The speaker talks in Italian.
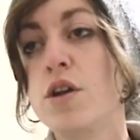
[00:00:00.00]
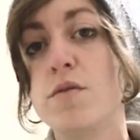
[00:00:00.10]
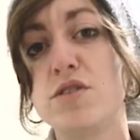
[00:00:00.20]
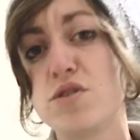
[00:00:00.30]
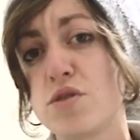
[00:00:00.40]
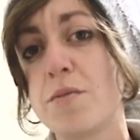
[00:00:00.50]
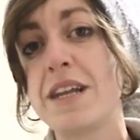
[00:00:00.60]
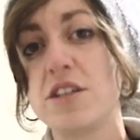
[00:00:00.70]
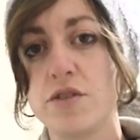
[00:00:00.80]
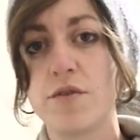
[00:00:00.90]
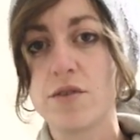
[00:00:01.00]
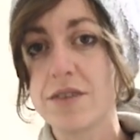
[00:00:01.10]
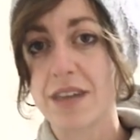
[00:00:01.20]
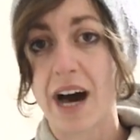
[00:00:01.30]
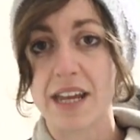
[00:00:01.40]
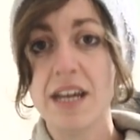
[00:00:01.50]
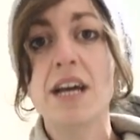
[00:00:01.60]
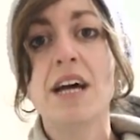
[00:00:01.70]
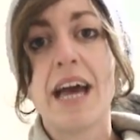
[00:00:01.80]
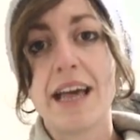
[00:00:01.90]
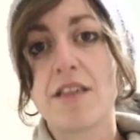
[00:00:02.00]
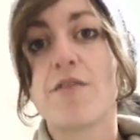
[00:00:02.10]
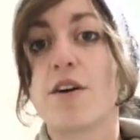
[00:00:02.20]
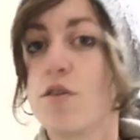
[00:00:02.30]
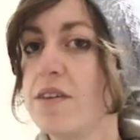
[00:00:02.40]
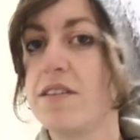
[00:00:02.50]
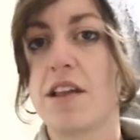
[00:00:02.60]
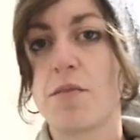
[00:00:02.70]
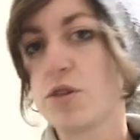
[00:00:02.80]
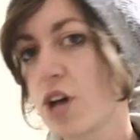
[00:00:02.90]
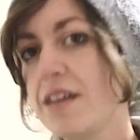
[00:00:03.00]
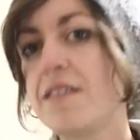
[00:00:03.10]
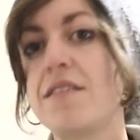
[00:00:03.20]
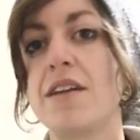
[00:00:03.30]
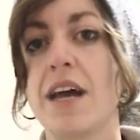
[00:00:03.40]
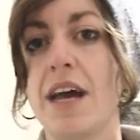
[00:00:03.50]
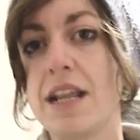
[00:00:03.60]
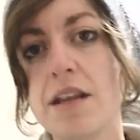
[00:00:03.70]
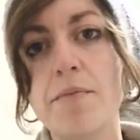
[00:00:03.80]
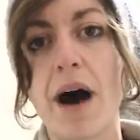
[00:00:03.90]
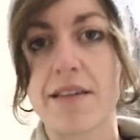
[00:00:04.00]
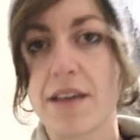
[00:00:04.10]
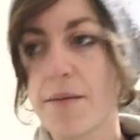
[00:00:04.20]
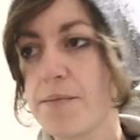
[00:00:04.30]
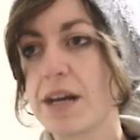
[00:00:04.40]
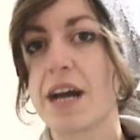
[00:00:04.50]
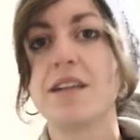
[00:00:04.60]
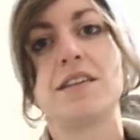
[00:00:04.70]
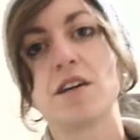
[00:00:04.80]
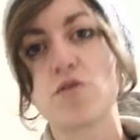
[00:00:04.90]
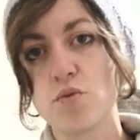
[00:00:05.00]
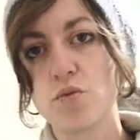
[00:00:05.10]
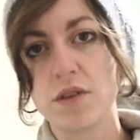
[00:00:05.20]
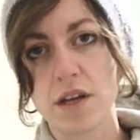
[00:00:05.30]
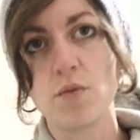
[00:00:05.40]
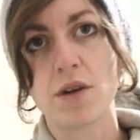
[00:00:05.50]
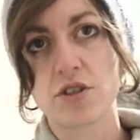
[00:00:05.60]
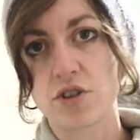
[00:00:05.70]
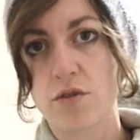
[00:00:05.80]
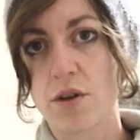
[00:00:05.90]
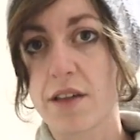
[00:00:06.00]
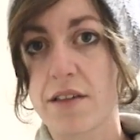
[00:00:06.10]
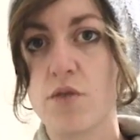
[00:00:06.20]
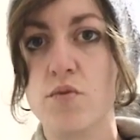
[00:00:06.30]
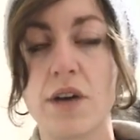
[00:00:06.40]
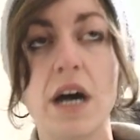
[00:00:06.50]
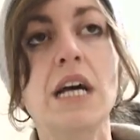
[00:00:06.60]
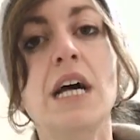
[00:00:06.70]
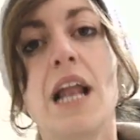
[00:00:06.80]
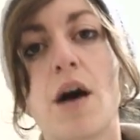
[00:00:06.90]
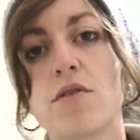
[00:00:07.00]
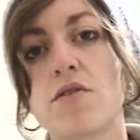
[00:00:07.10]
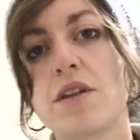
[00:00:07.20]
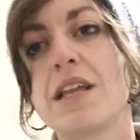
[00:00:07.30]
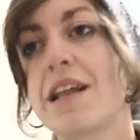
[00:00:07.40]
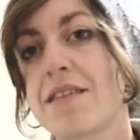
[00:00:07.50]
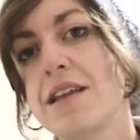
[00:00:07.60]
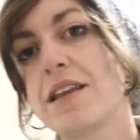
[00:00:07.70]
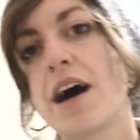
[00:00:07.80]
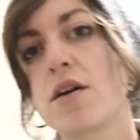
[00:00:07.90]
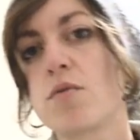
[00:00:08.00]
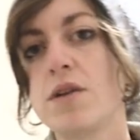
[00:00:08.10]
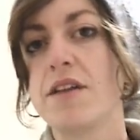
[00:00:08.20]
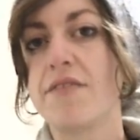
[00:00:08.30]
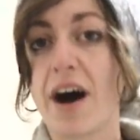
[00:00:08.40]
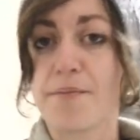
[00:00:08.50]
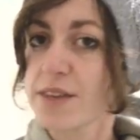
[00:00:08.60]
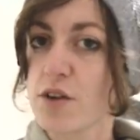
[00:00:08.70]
dove ci sono medici volontari e si fanno visite specialistiche e di base per garantire a tutti un accesso alla salute. La questione della sanità quindi va